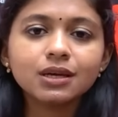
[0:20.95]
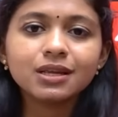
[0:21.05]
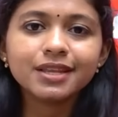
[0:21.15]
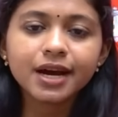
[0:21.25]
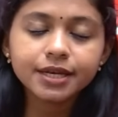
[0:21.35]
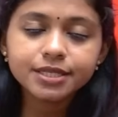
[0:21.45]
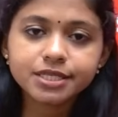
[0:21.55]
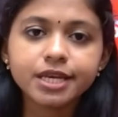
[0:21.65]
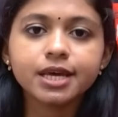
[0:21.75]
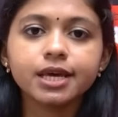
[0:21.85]
இந்த
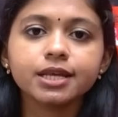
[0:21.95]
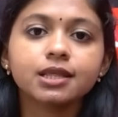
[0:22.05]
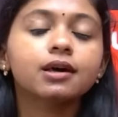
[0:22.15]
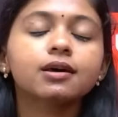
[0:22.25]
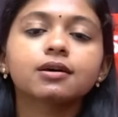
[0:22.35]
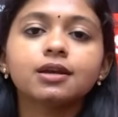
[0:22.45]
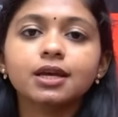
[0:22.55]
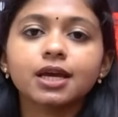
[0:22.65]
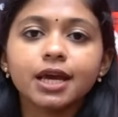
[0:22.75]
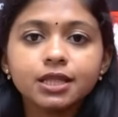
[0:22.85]
கடைசி நேரத்தில் நீங்கள்